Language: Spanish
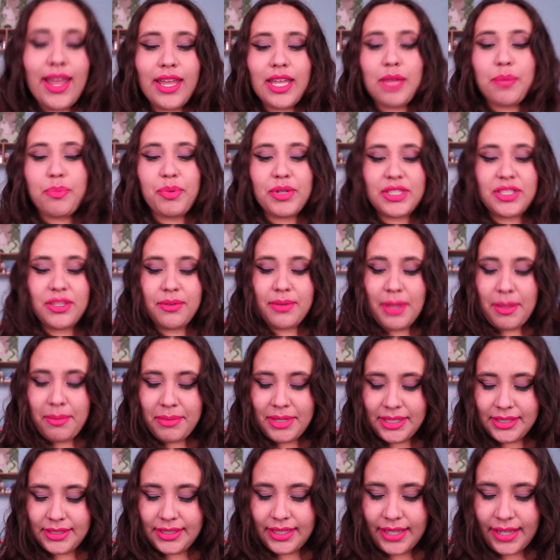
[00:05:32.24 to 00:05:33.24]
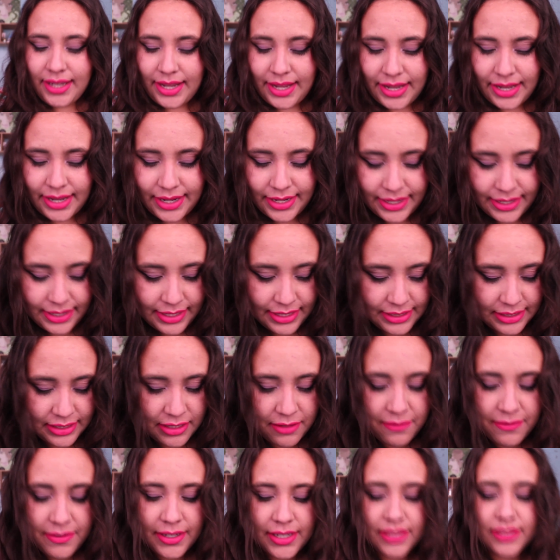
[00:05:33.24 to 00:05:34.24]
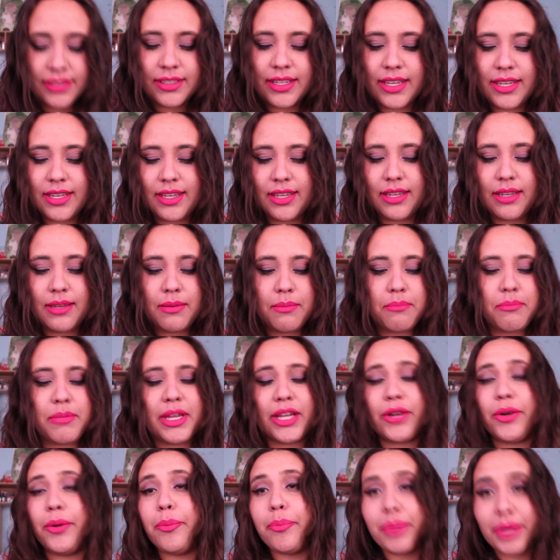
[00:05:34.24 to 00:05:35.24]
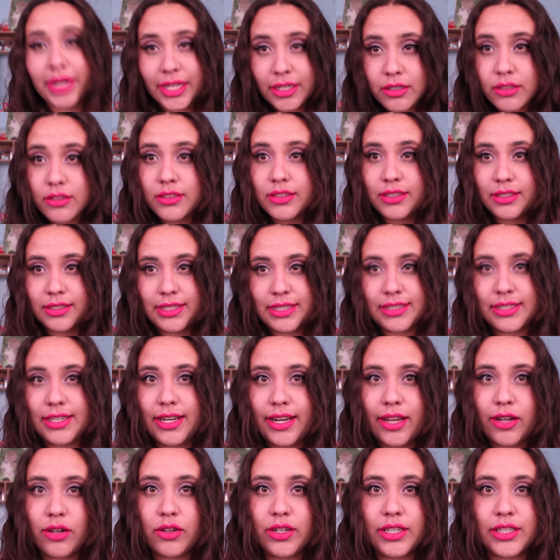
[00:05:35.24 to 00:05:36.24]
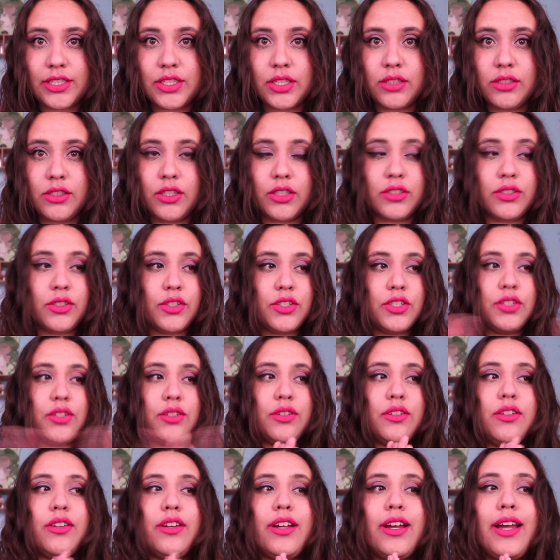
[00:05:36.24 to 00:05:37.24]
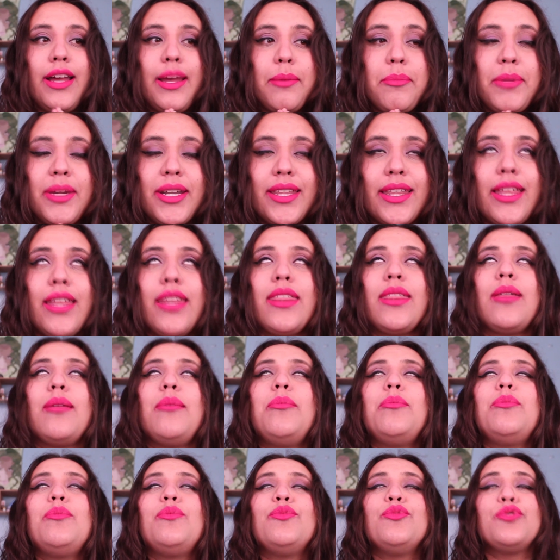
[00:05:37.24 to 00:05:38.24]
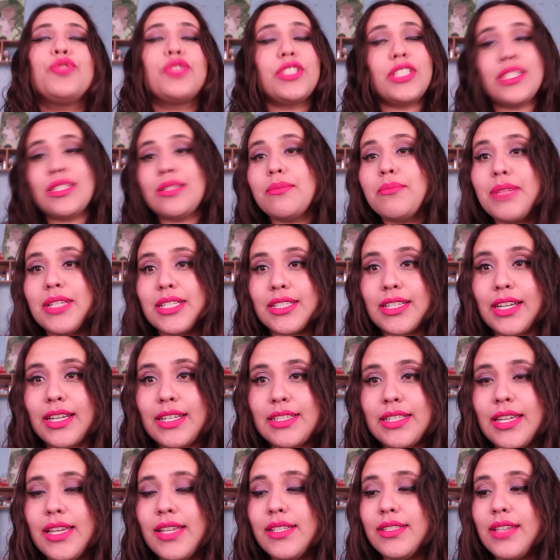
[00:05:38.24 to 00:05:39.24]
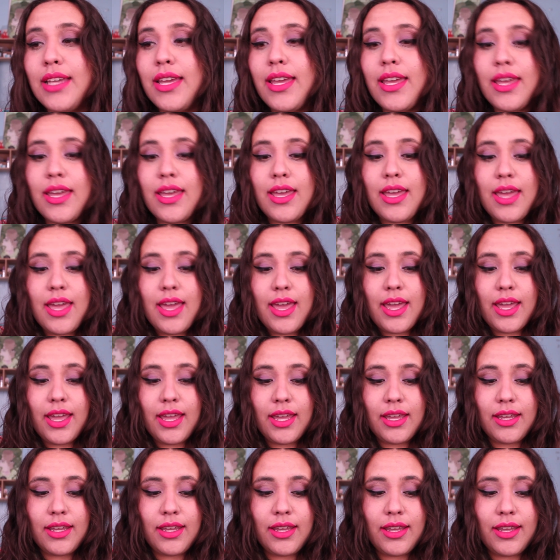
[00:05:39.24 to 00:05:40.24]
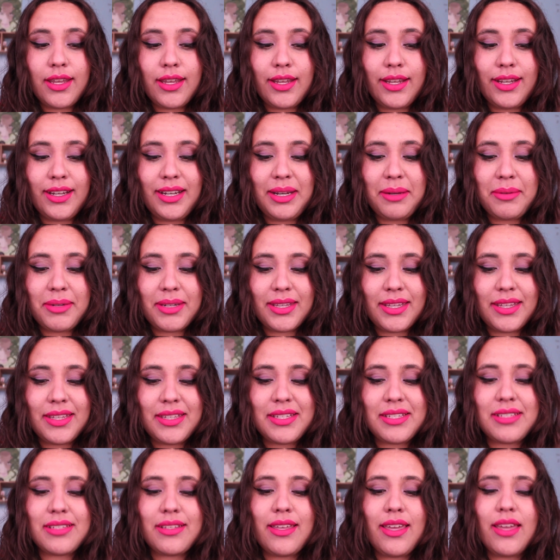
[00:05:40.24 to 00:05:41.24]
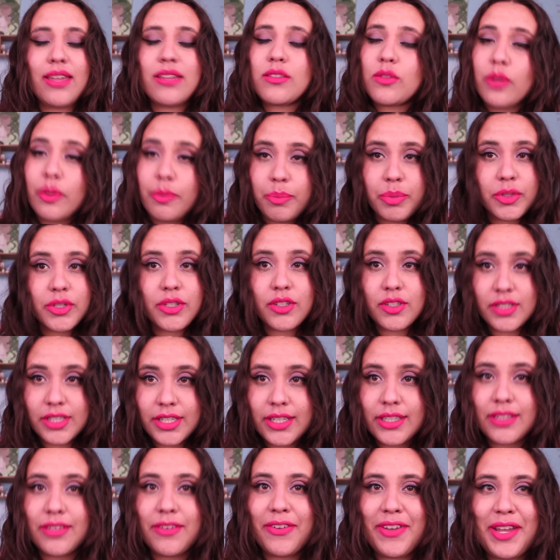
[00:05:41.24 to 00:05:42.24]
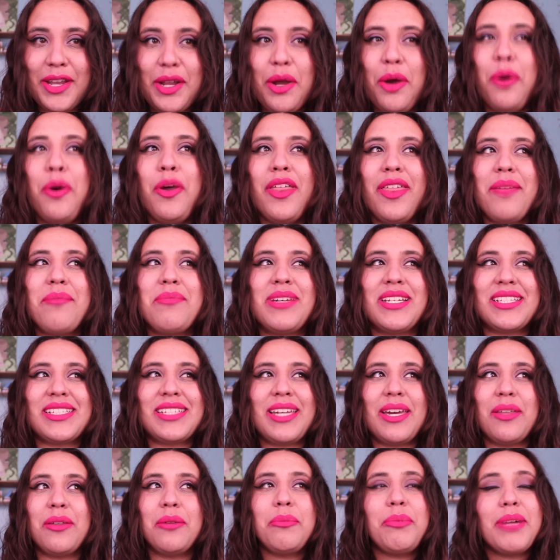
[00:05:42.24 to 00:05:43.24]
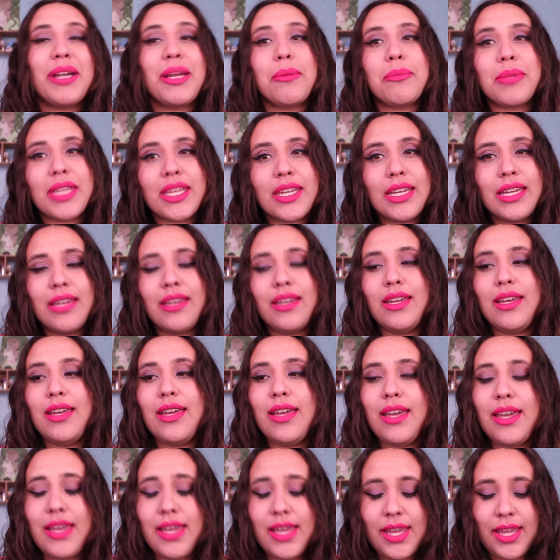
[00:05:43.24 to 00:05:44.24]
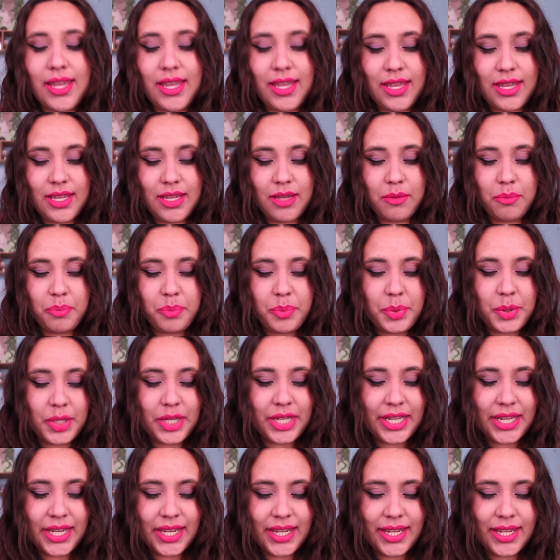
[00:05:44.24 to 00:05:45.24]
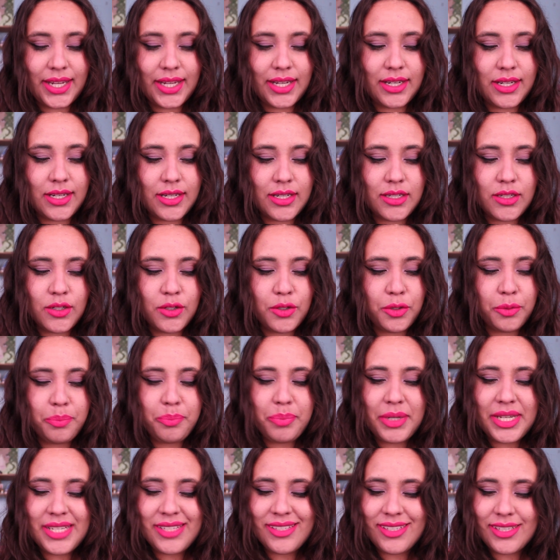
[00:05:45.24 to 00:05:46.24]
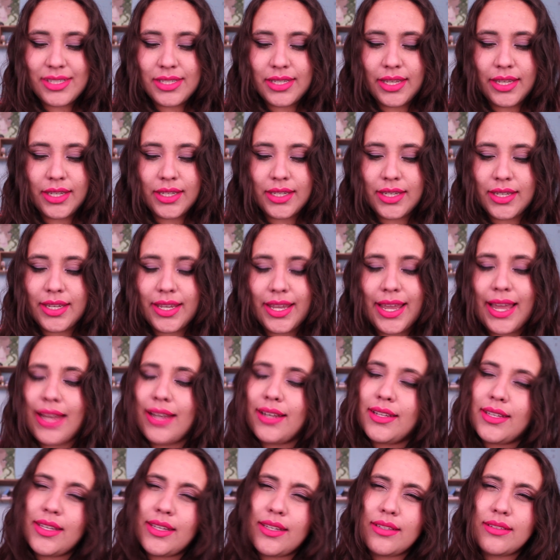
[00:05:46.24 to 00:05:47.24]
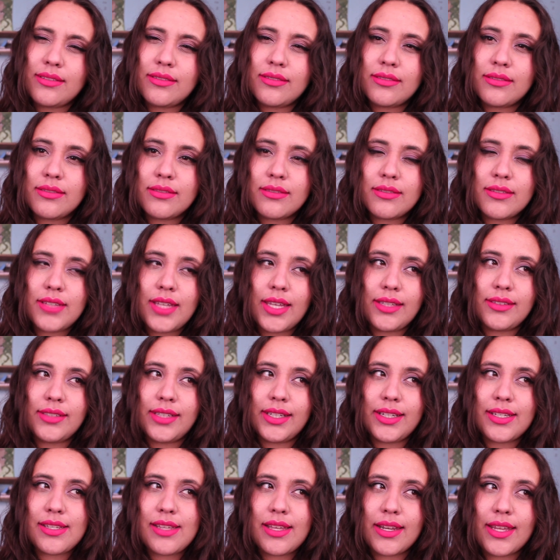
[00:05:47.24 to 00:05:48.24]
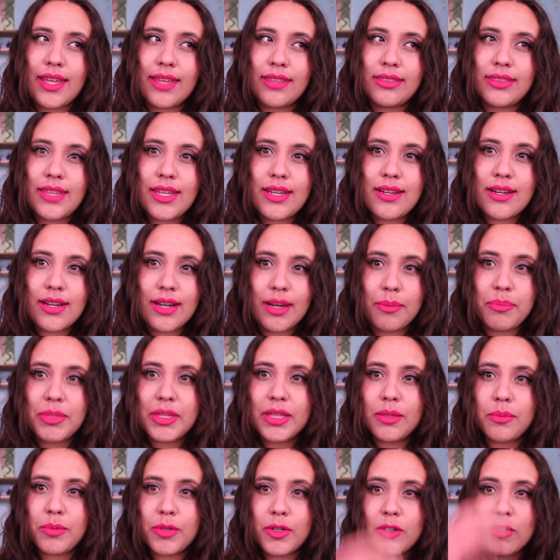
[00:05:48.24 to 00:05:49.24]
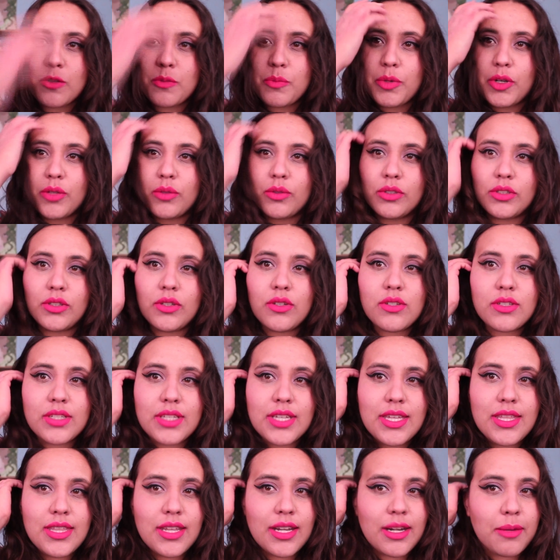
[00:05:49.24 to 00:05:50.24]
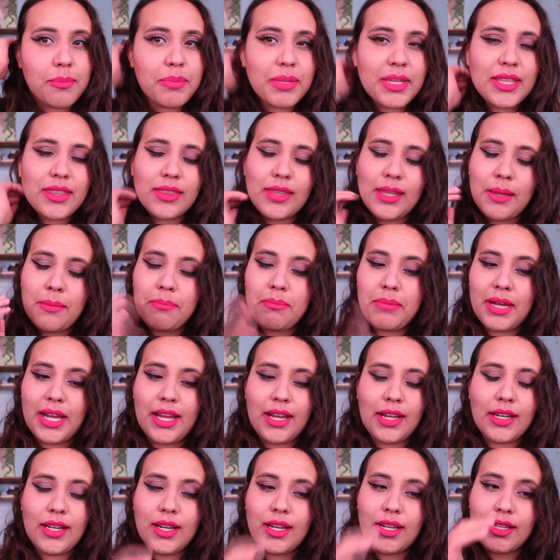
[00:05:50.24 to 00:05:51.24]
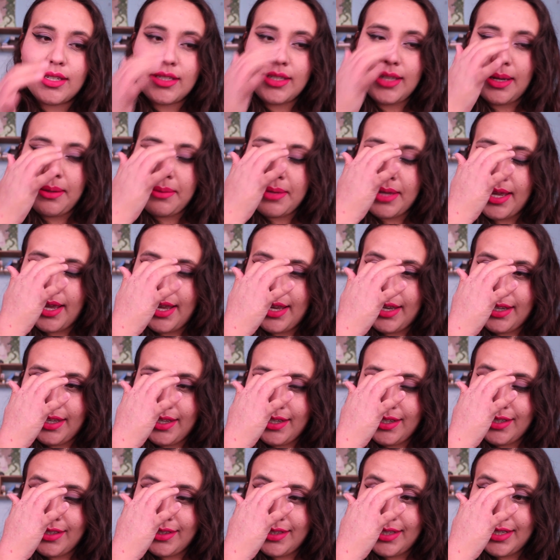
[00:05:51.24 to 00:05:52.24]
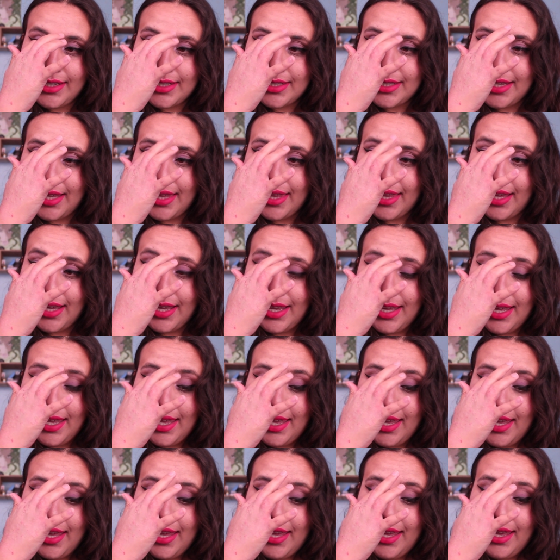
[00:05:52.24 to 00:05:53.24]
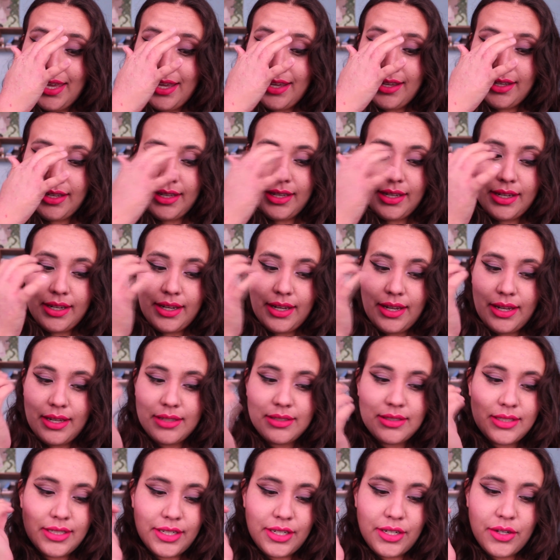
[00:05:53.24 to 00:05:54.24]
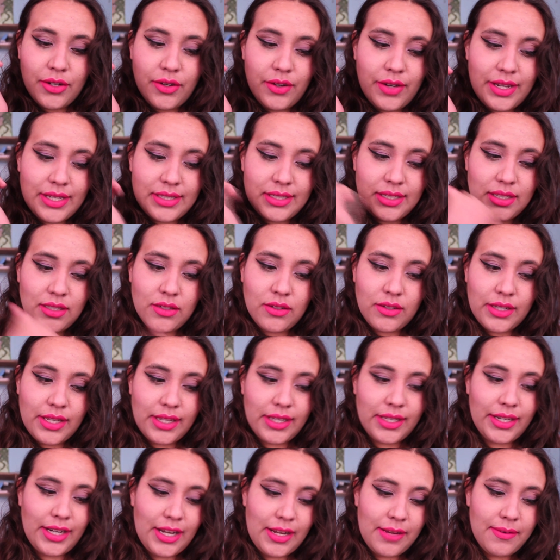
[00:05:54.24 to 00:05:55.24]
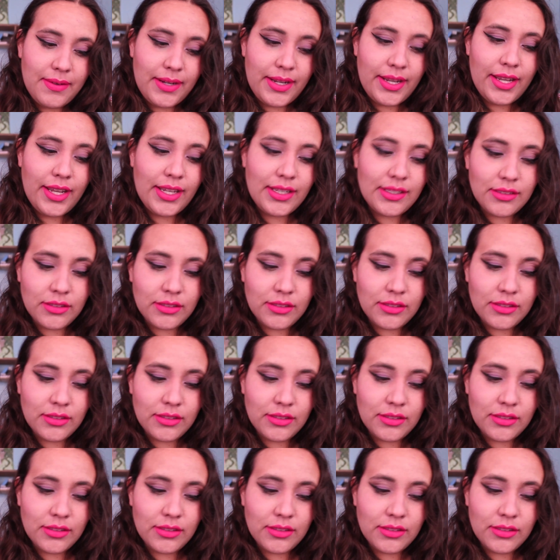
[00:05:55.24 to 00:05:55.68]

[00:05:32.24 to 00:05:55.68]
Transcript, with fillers: Y pues obviamente a las ninfas que me compraron desde la colección de otoño, en verdad, muchísimas gracias. Eh, la verdad es que su apoyo significó demasiado para mí eh, porque no pensé que alguien se interesaría tan rápido por los productos y de repente, bang, ya había alguien interesada y en serio ha sido increíble.